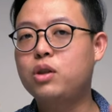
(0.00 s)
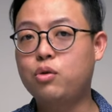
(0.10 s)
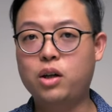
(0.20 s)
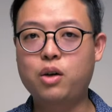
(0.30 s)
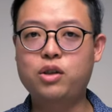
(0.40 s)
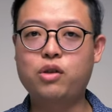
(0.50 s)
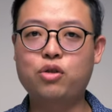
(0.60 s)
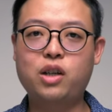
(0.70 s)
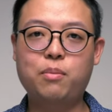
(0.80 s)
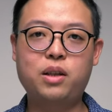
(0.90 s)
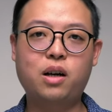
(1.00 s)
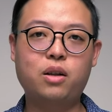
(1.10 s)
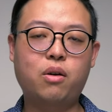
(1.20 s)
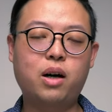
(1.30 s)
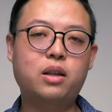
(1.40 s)
如果各位喜欢玄鸟频道
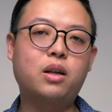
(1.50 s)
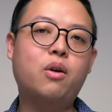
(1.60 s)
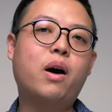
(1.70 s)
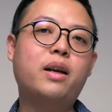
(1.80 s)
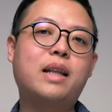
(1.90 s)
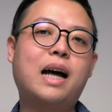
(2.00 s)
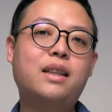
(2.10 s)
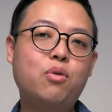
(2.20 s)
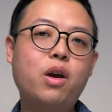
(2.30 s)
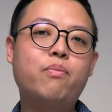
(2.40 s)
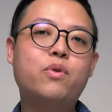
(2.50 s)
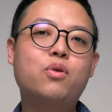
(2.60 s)
的话呢，欢迎大家订阅。